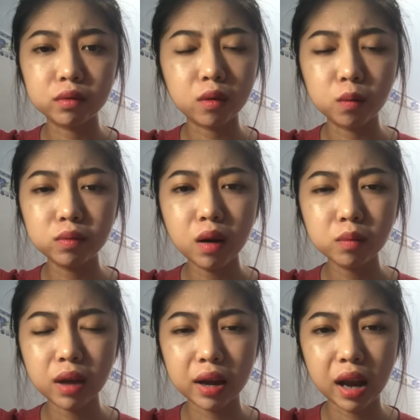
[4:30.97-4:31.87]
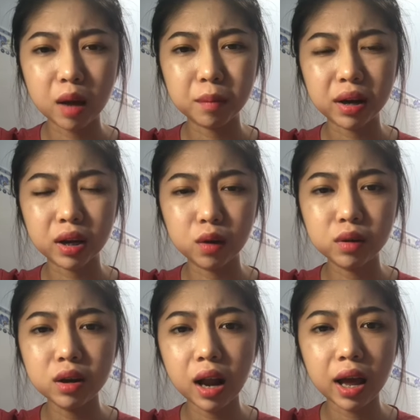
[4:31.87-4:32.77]
cũng không thể nào mà kiểu
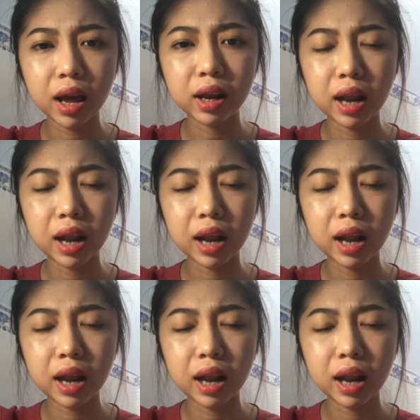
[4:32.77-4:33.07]
như là